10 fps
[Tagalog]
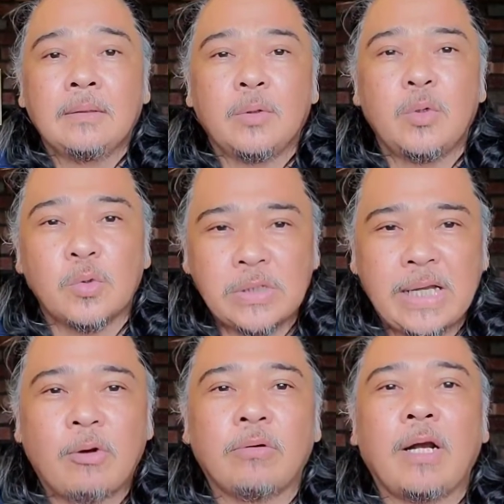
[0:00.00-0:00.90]
no yung
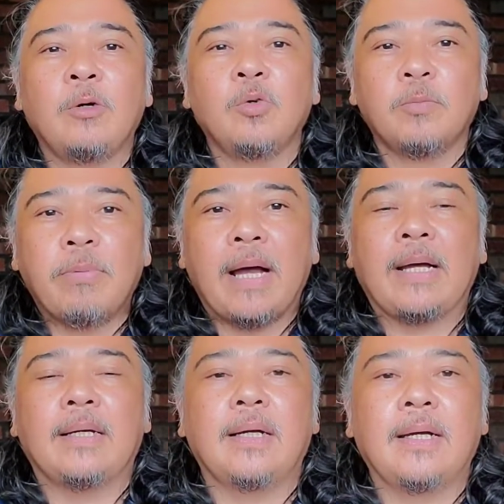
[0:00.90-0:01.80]
singaw ng lupa
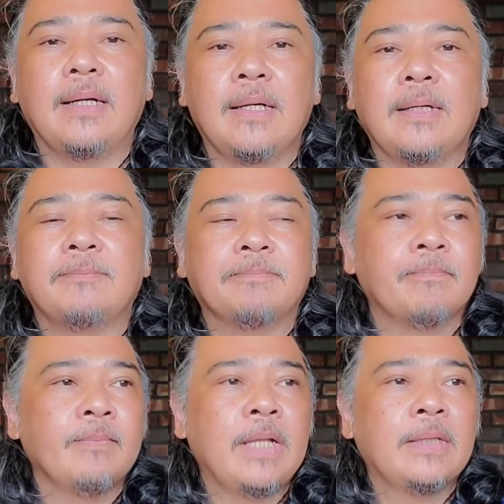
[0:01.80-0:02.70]
uh,
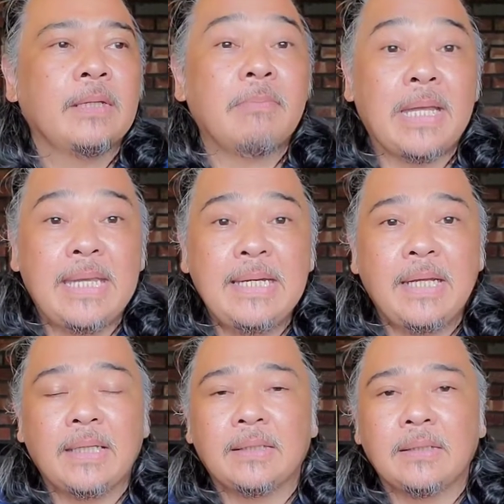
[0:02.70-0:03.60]
na
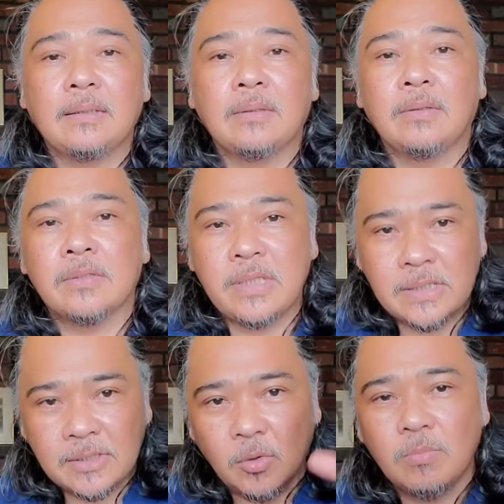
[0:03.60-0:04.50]
mainit no
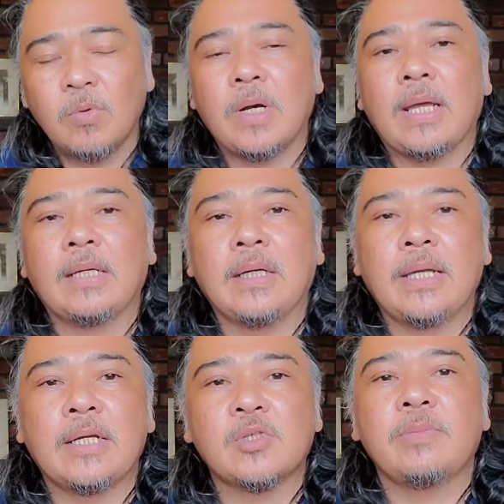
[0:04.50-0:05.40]
since na umulan
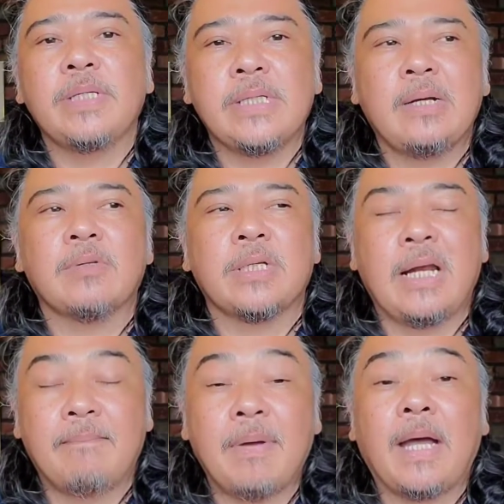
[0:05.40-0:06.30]
ayan sumisingaw siya
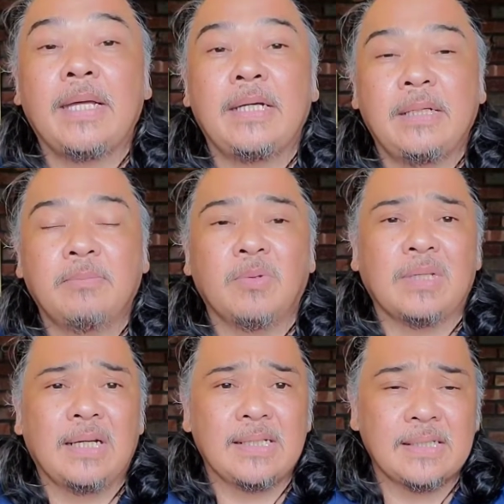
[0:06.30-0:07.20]
napakainit po
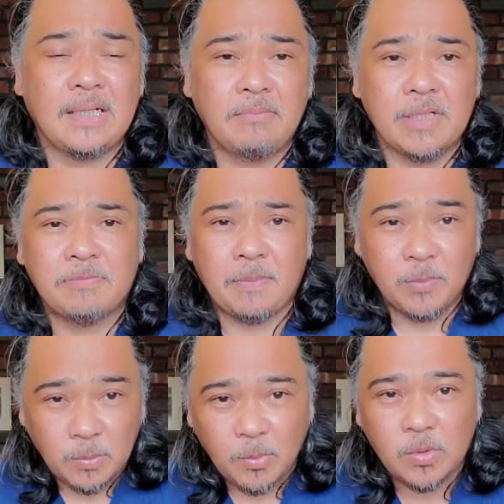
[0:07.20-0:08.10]
talaga sa labas
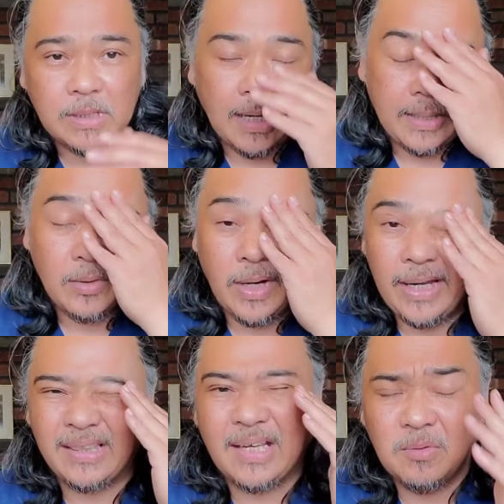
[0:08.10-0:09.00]
pagpupusan kayo
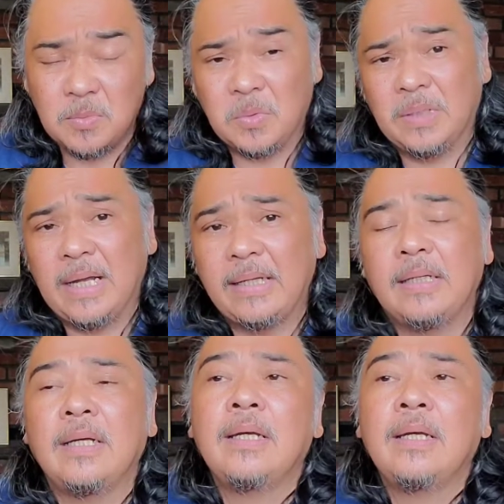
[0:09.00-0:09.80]
kahit na umuulan